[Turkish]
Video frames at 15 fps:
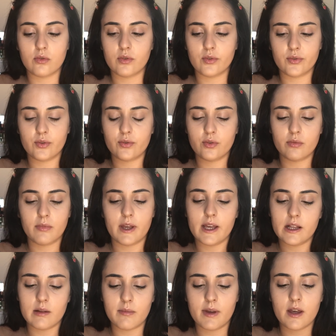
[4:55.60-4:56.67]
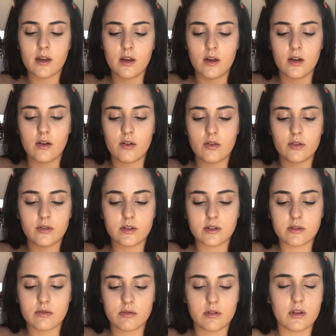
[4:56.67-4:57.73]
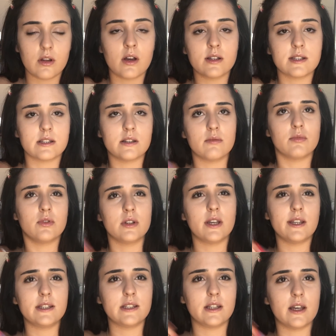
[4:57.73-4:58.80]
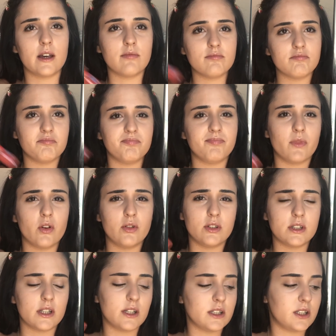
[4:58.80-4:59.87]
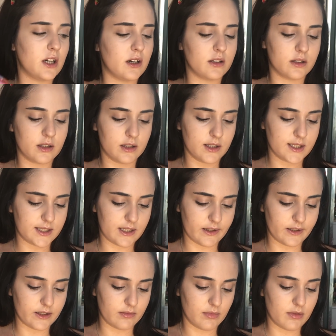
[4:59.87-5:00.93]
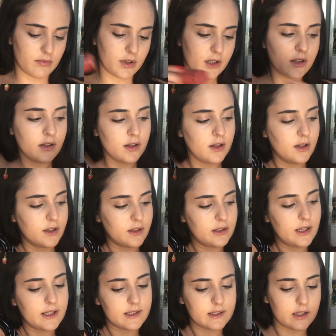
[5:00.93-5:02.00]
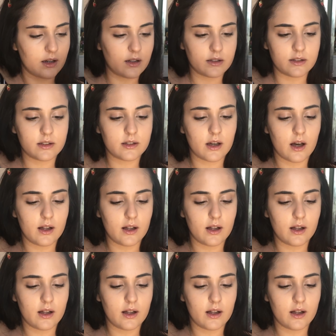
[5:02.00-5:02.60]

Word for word: dokundurdum elime. Ondan sonra da aslında bunu keşke önceden çalkalasaydım ama neyse artık